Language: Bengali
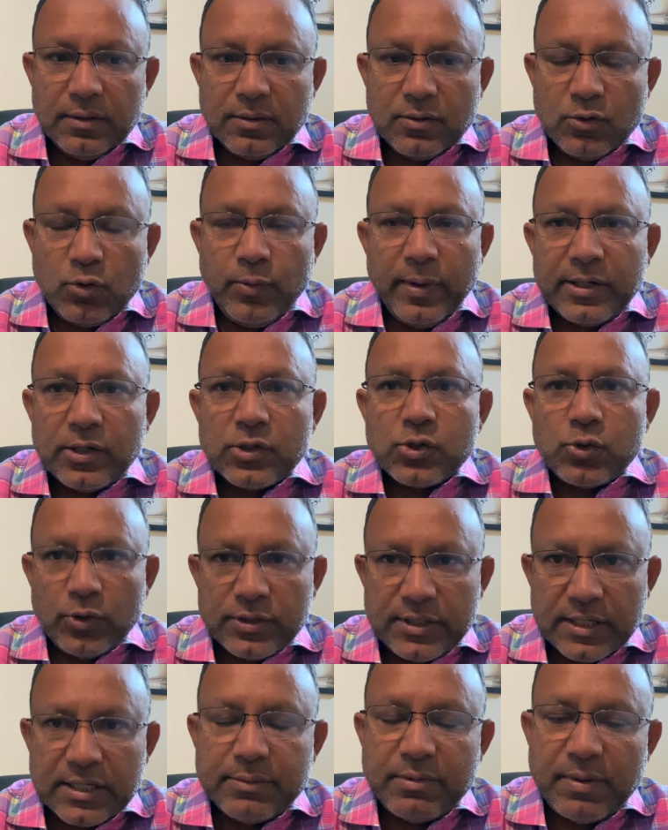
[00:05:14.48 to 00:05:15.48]
খুব একটা সহজ
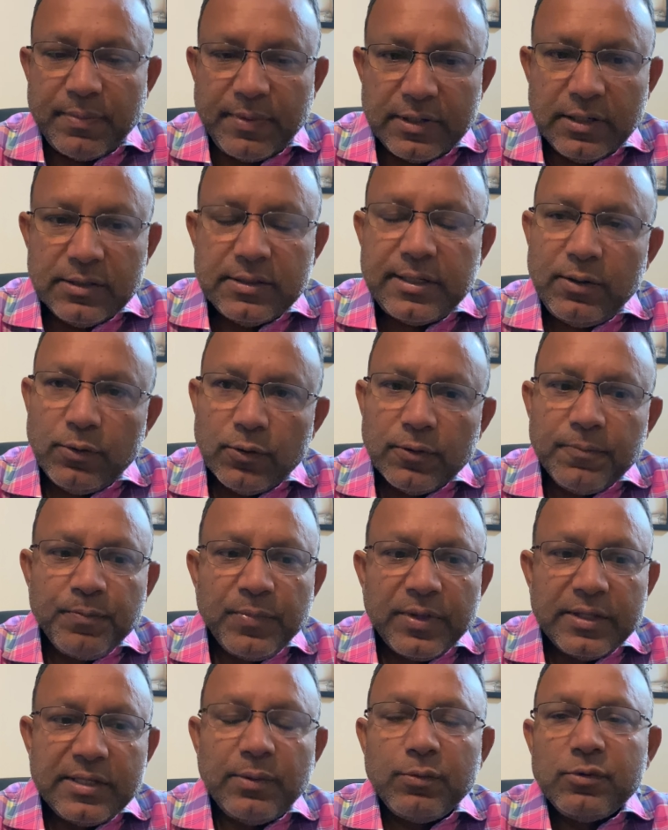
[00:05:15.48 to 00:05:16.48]
একটা ব্যাপার না যাই হোক
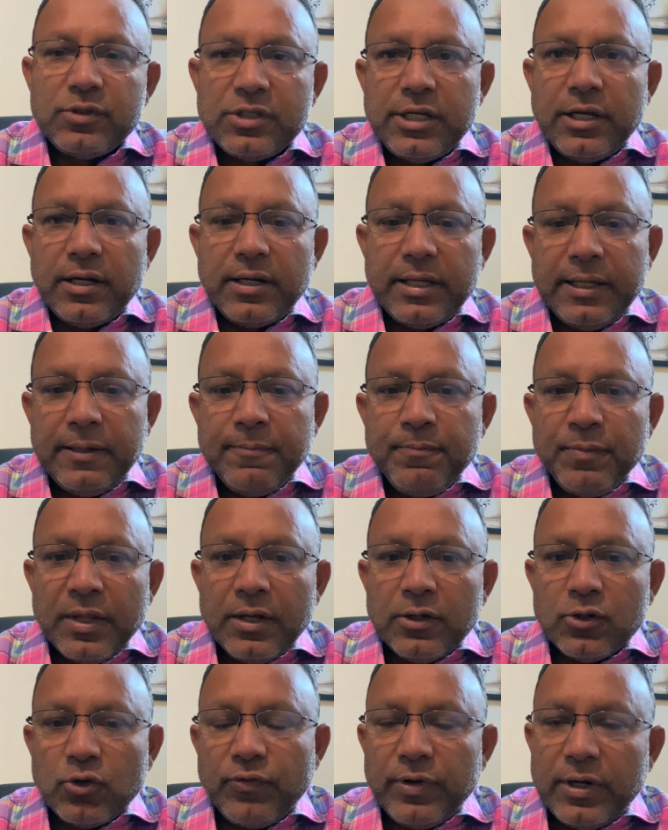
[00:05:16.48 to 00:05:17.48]
যেমন জিআরডি
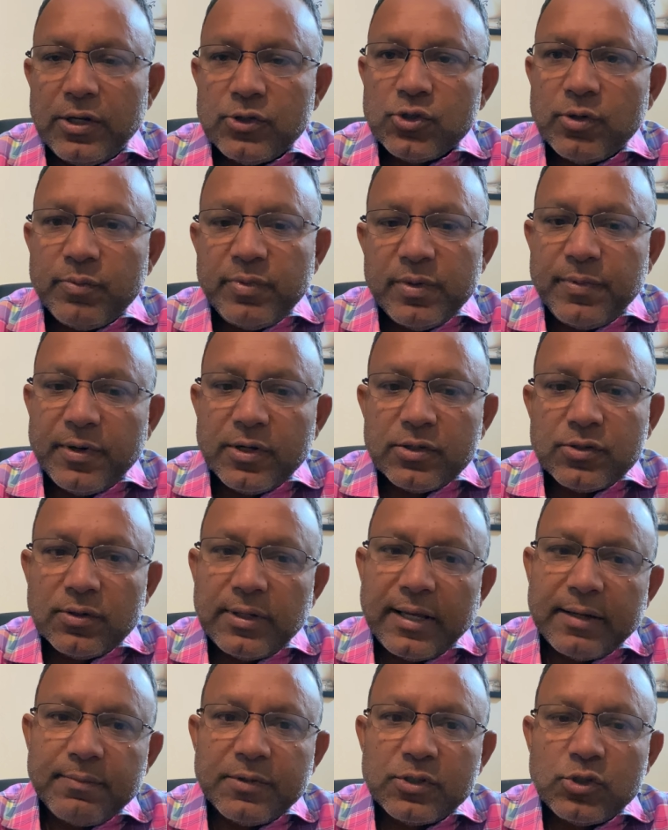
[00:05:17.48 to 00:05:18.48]
টোফেলের e, জন্য প্রিপারেশন
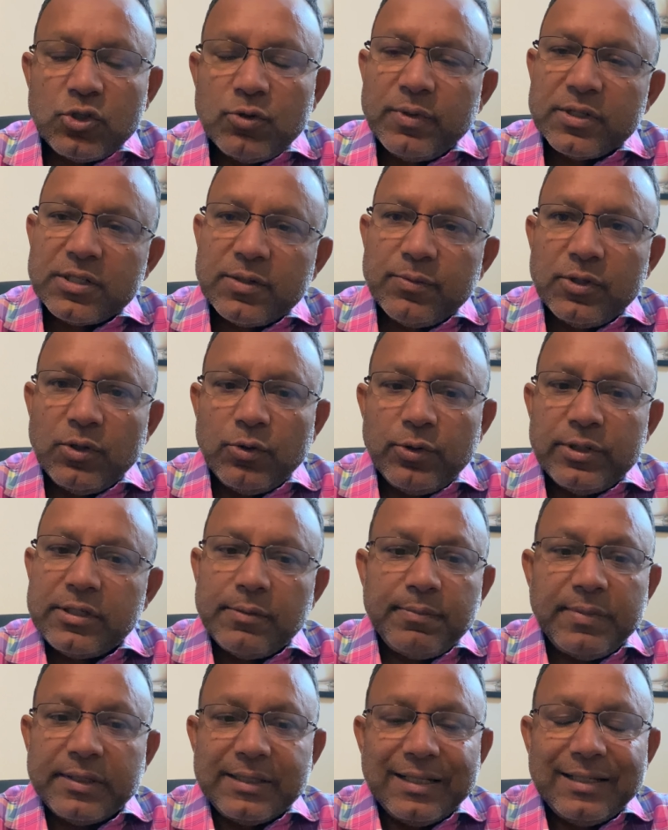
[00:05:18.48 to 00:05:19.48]
এক মাস দুই মাসের মধ্যে হয়ে
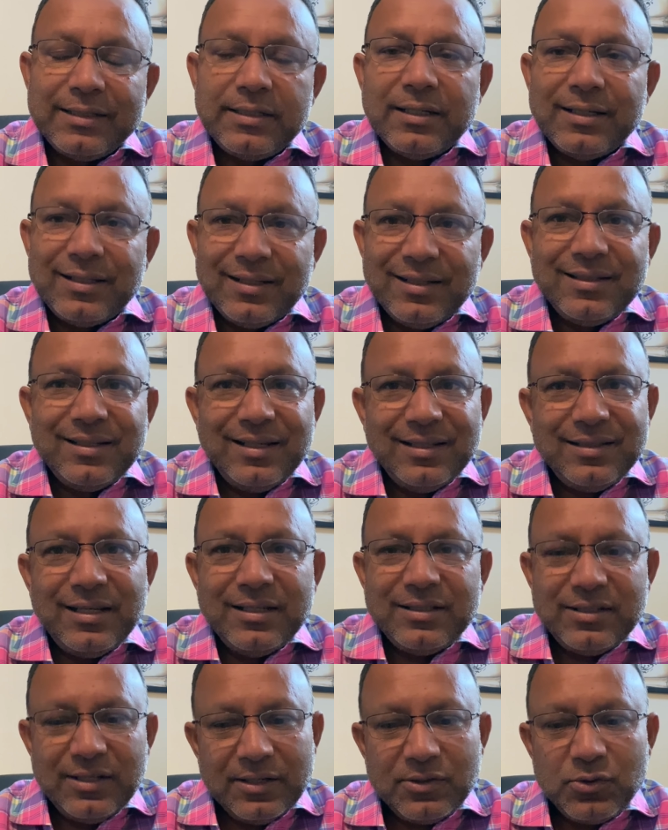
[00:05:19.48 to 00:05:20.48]
যায় বাট এটা
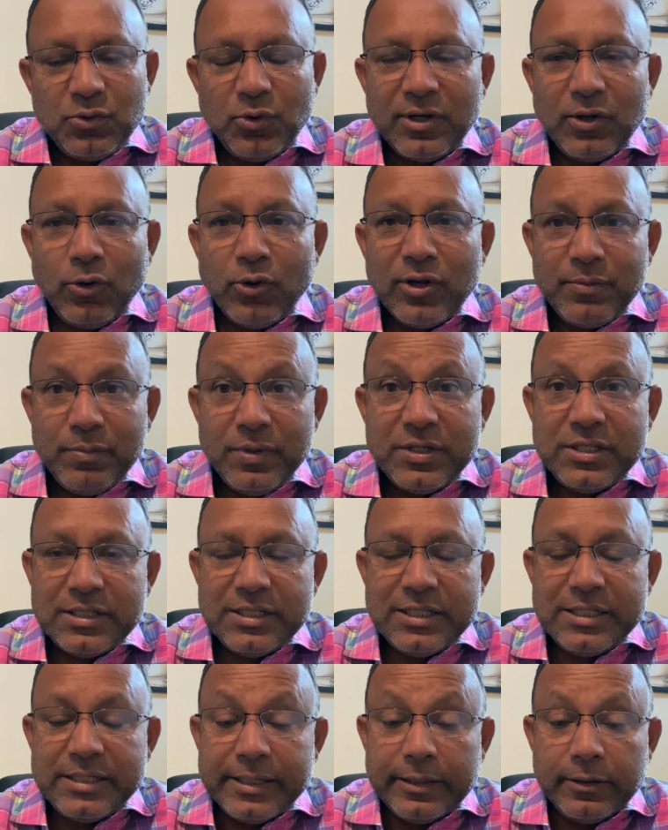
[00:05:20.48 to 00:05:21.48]
এটা একটু অনেক বেশি
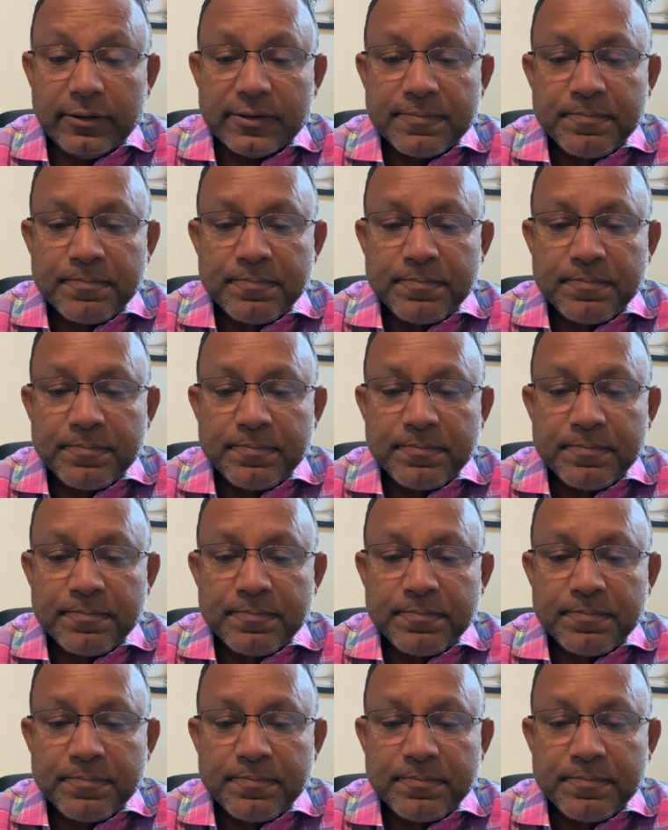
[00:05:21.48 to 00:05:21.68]
ডিটেল